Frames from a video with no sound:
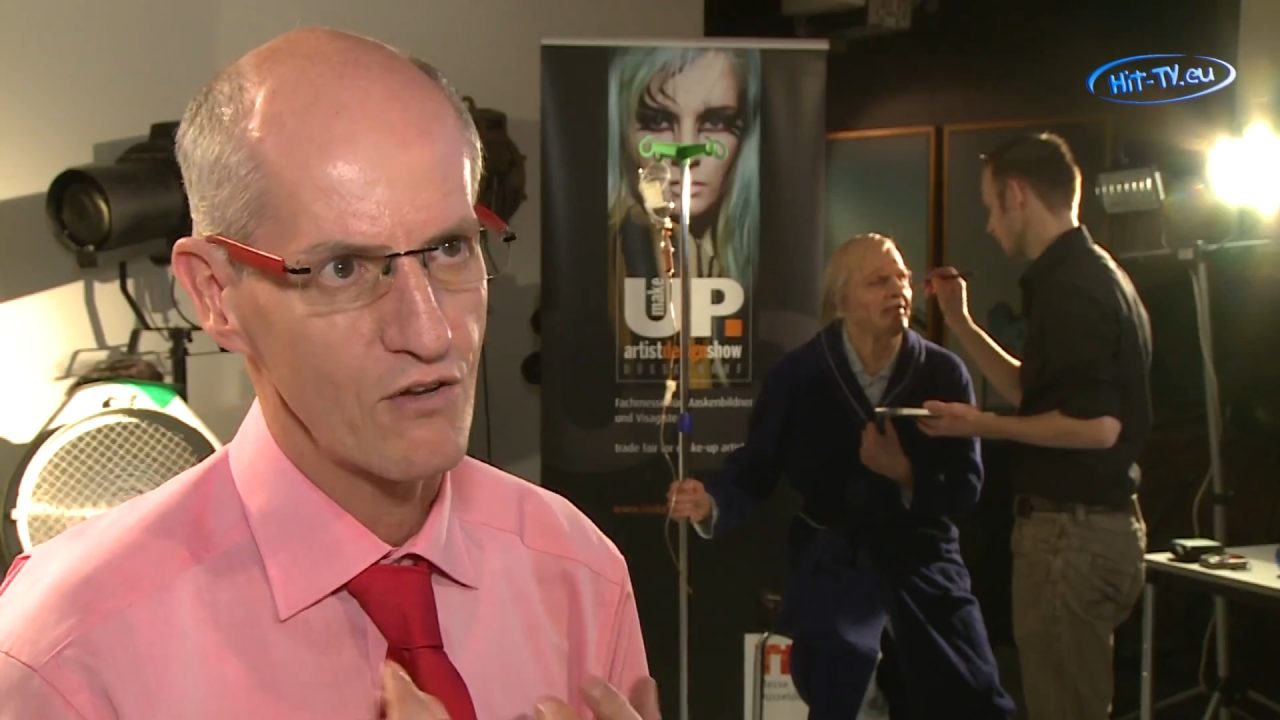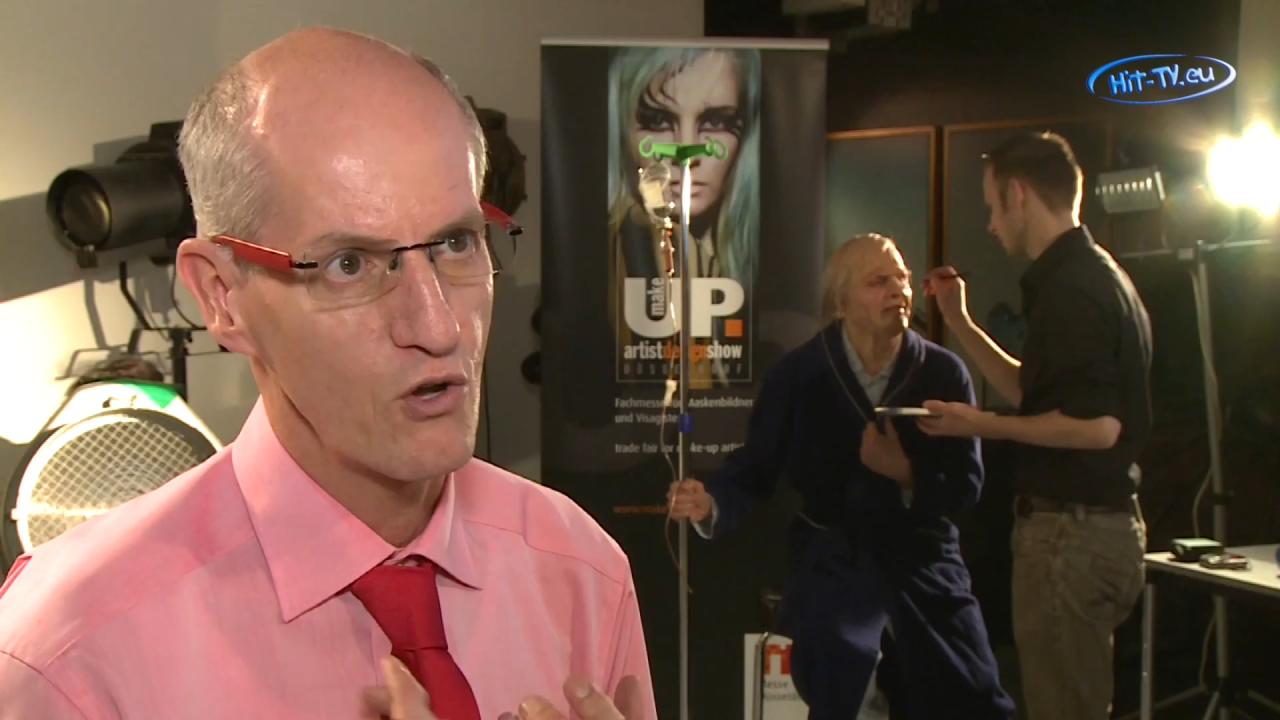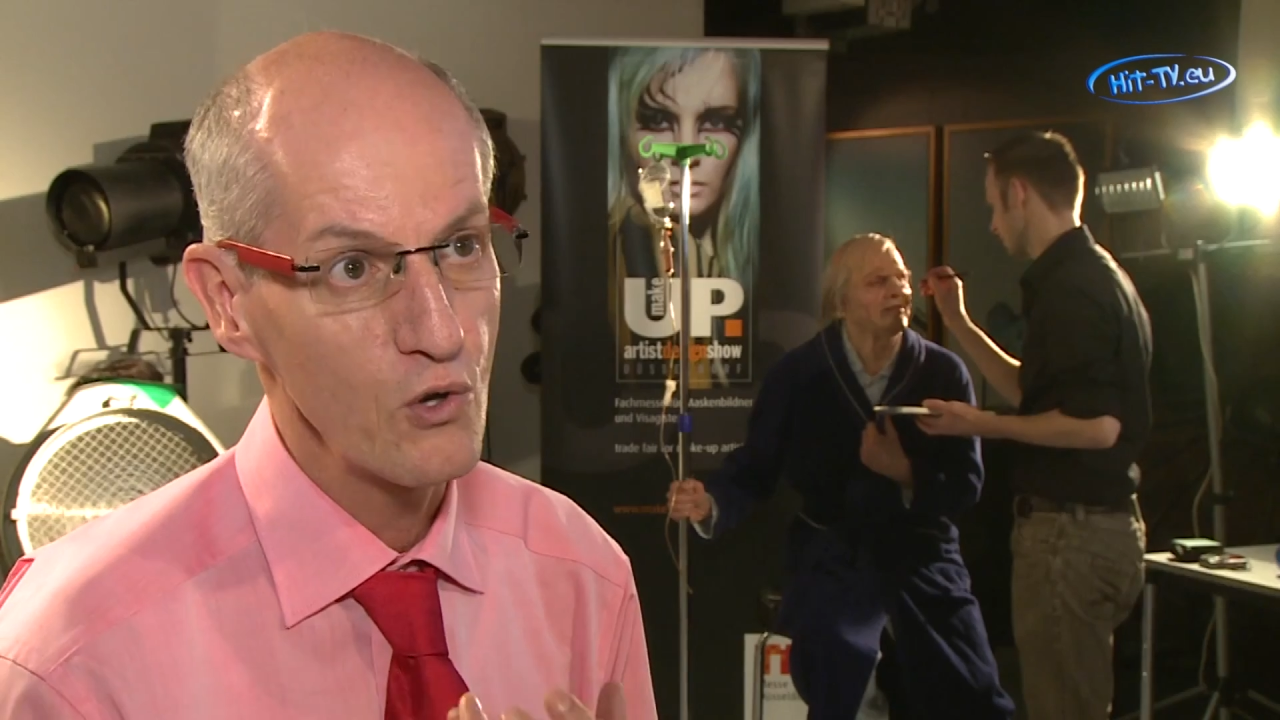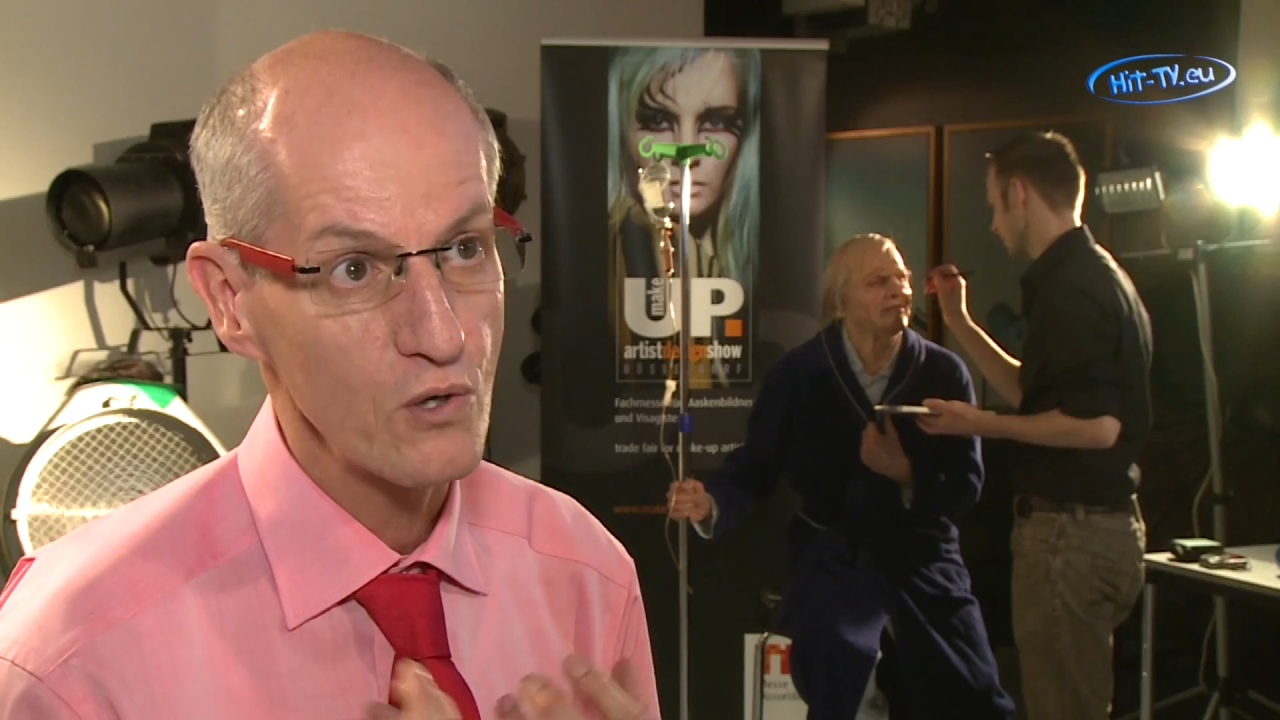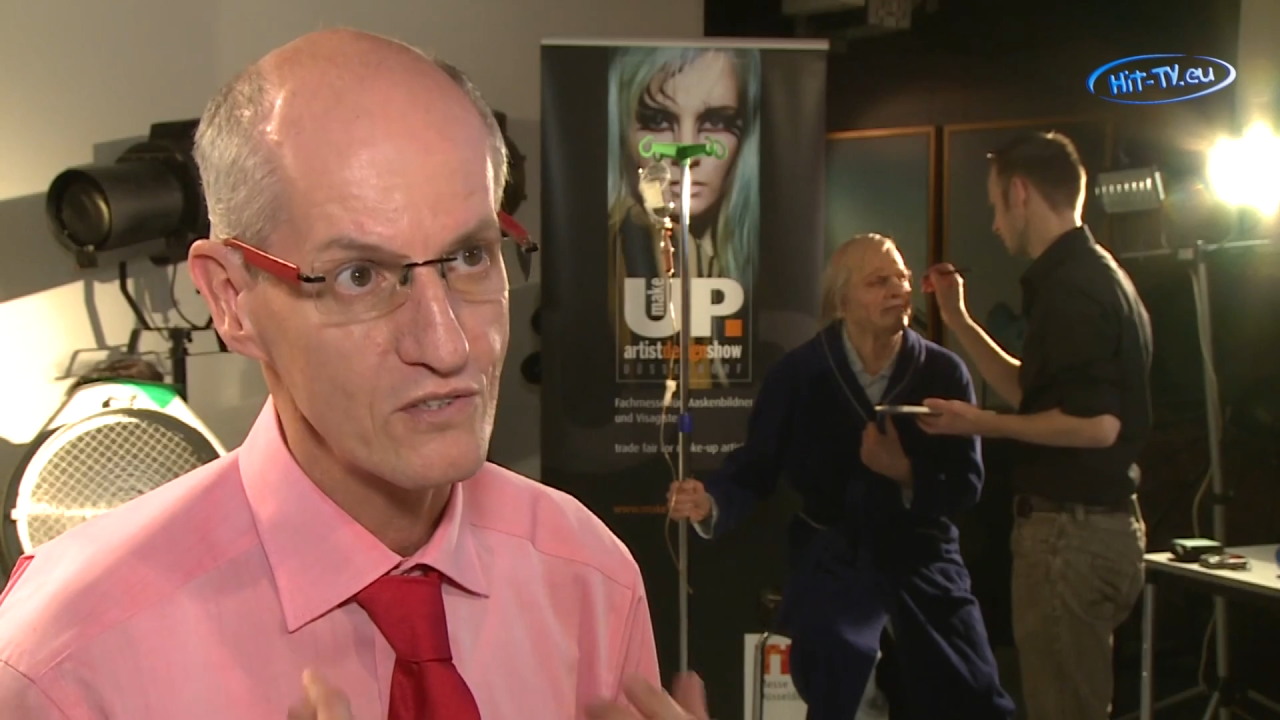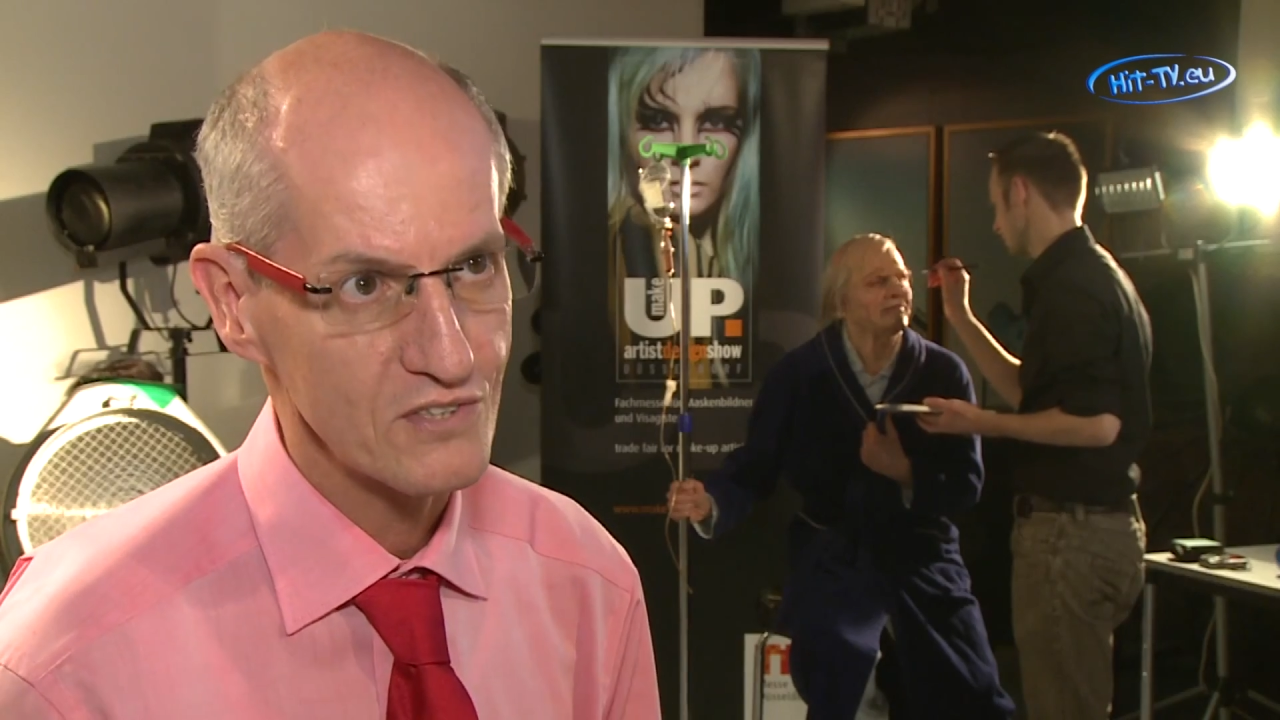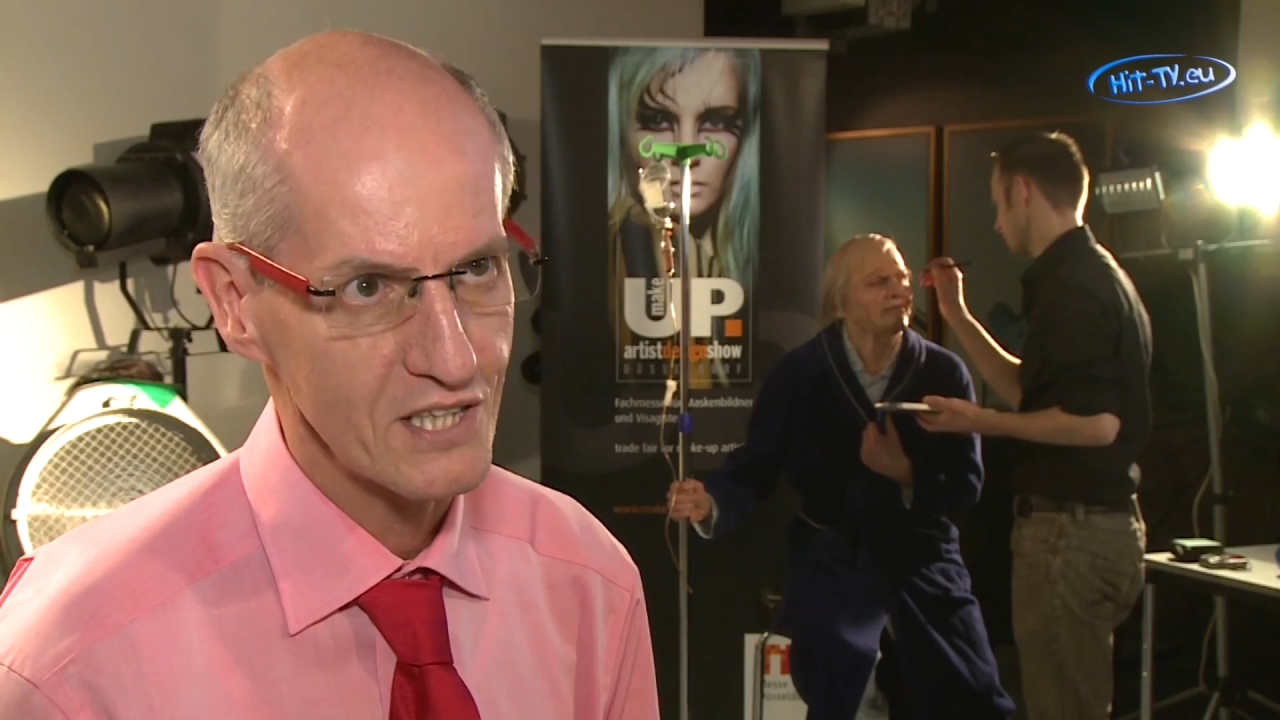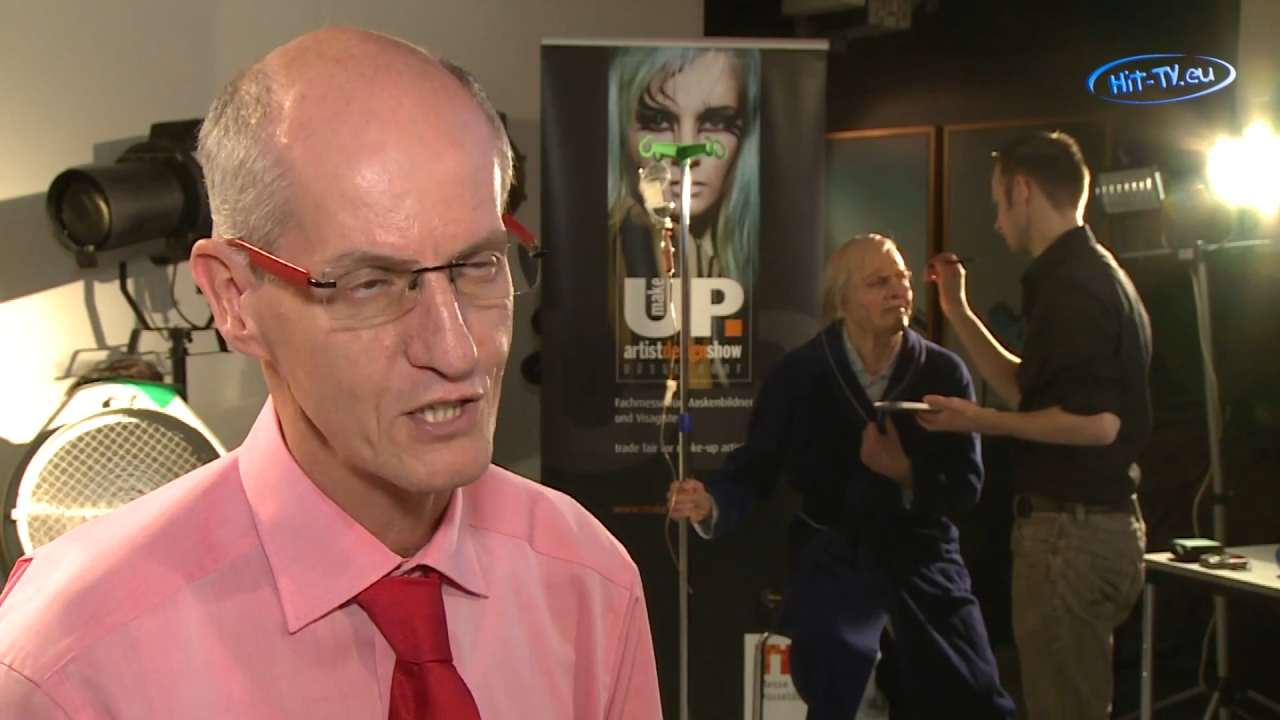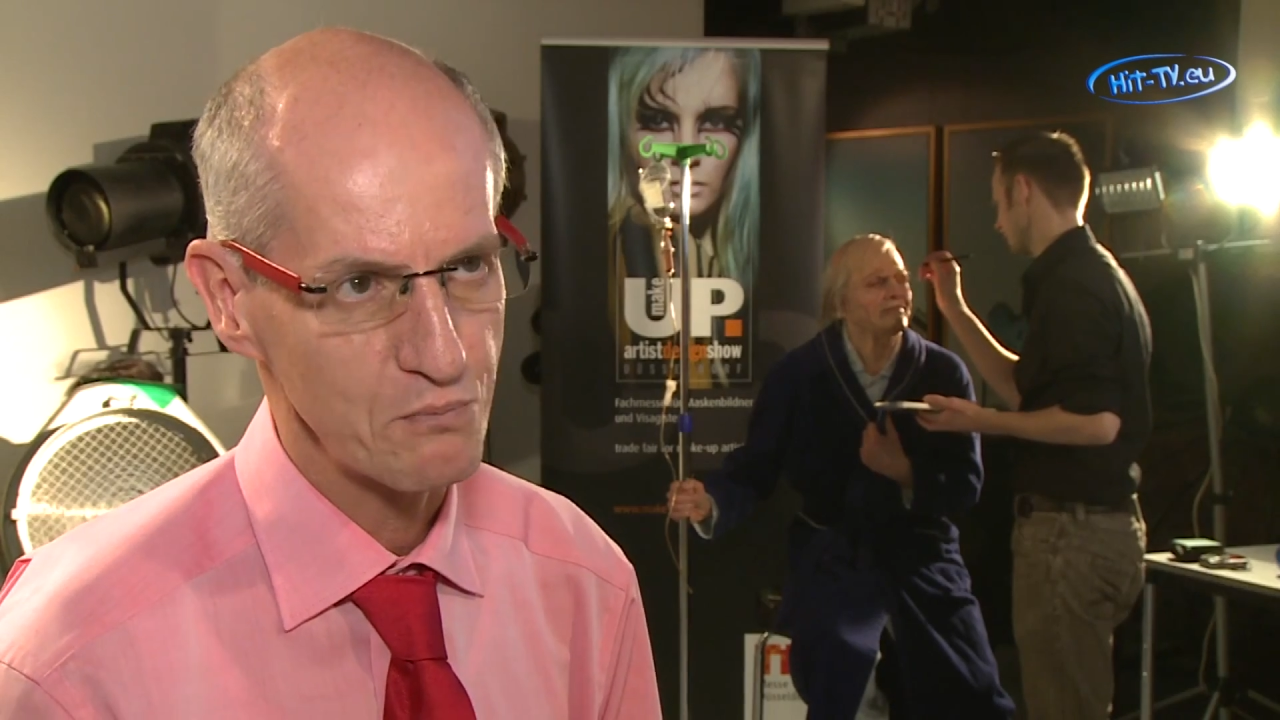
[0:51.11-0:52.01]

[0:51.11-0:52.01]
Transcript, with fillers: hören, sehen,